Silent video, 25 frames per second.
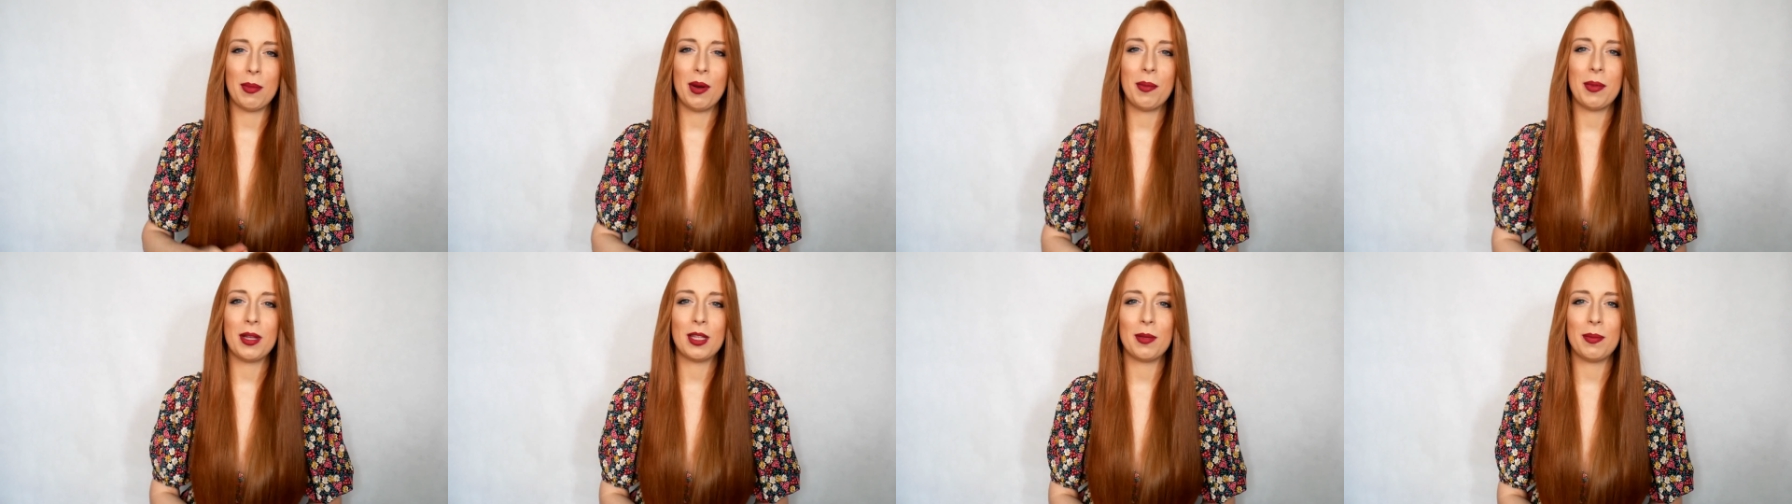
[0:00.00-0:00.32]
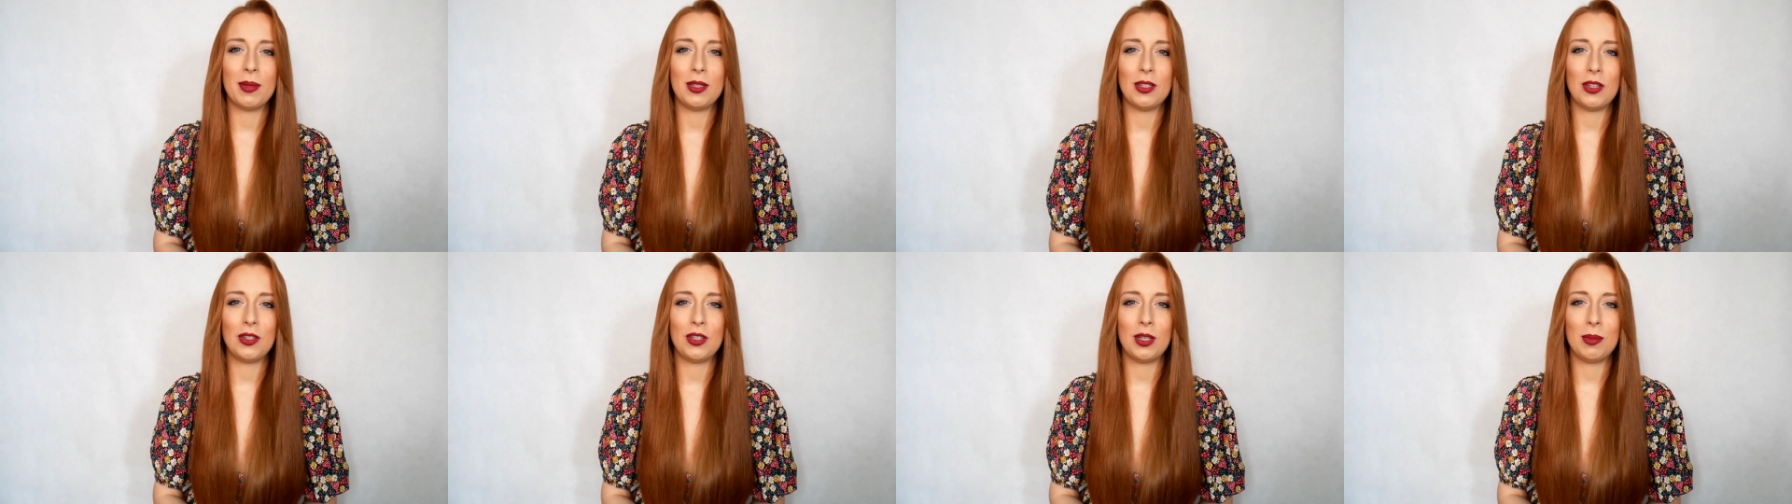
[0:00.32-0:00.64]
moment
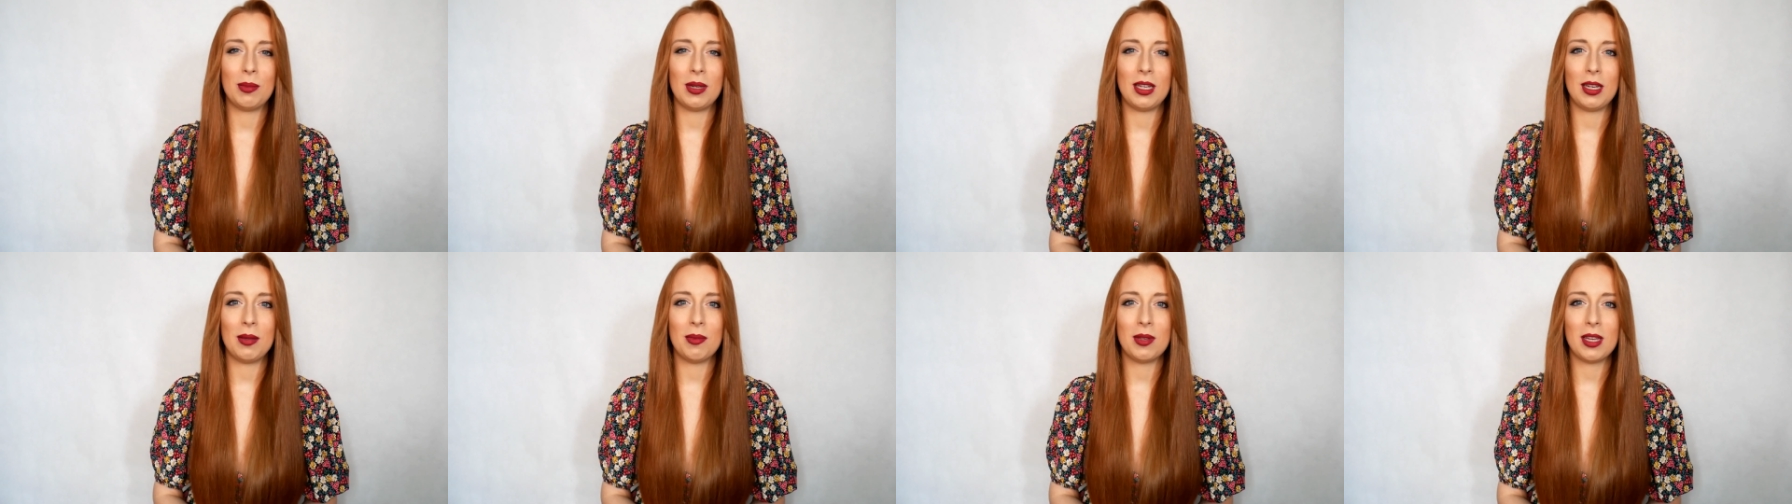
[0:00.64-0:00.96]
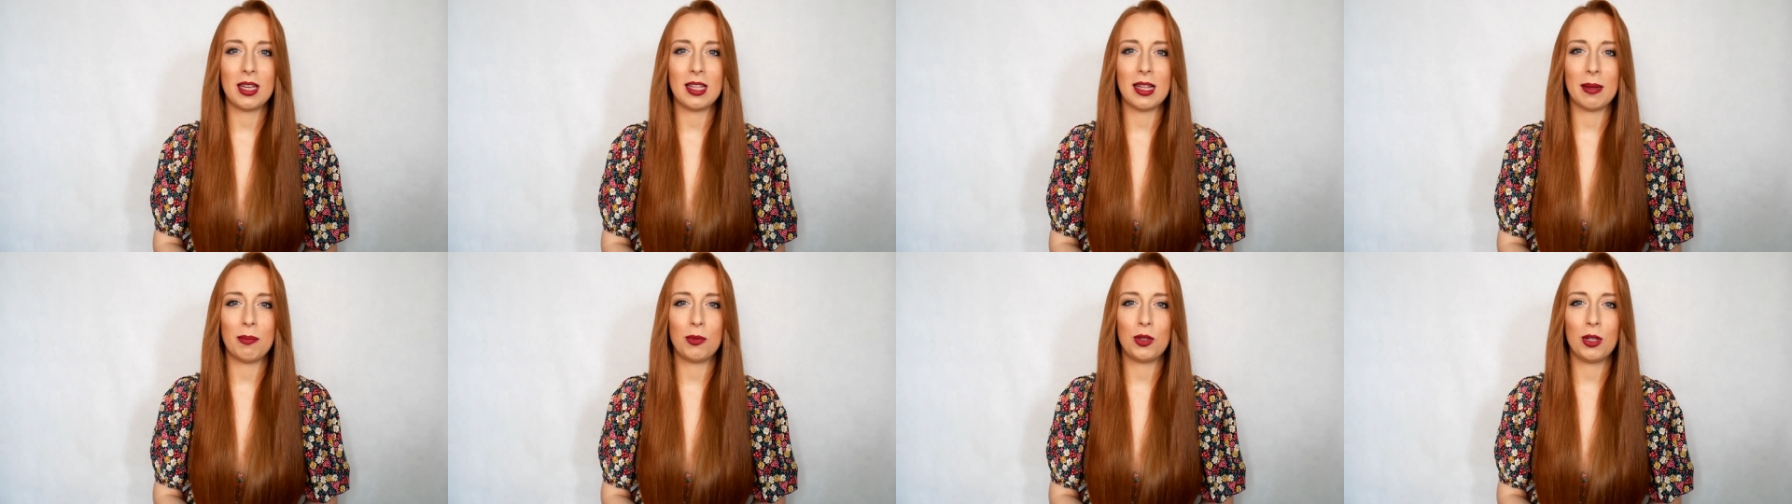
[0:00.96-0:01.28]
będziecie mieli
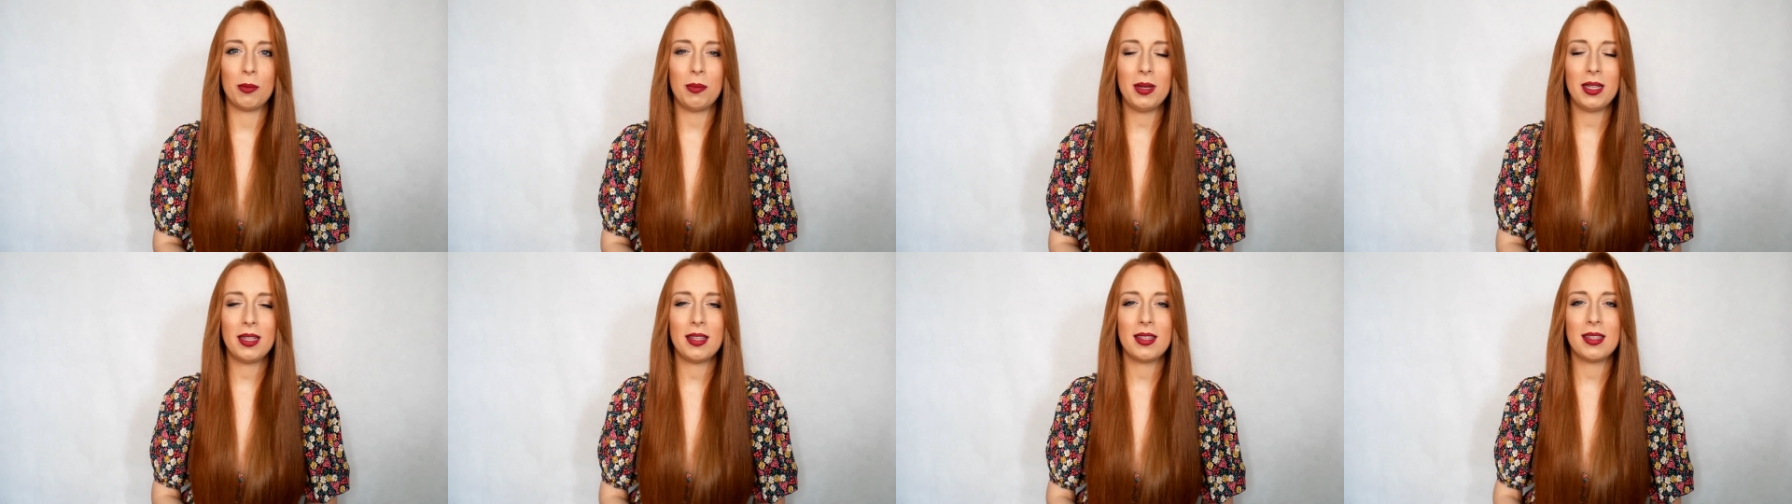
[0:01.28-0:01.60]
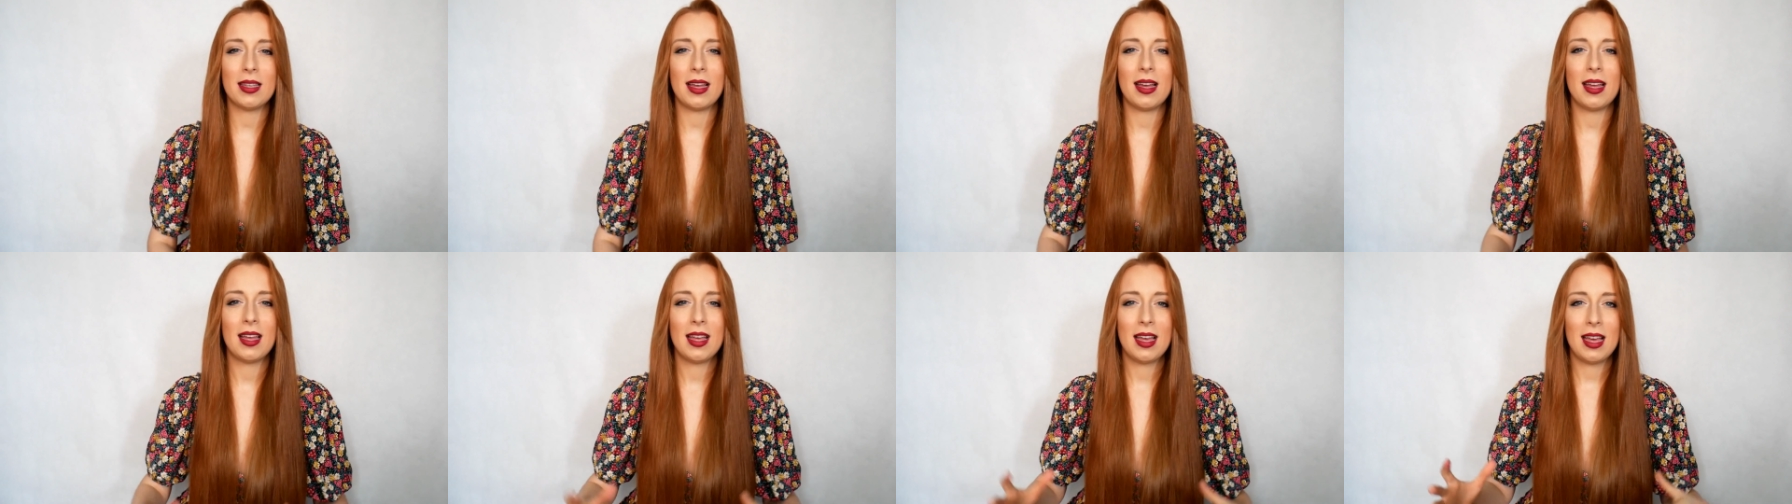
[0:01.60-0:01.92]
mnie na
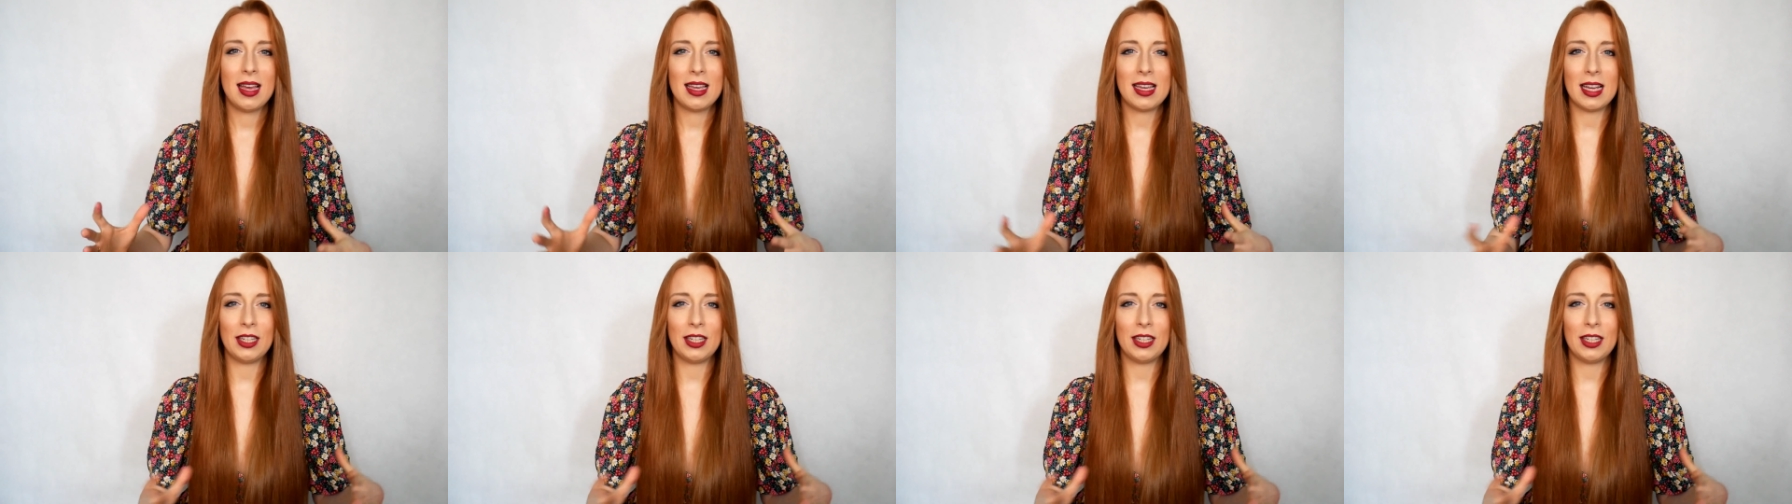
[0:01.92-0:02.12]
przebitce.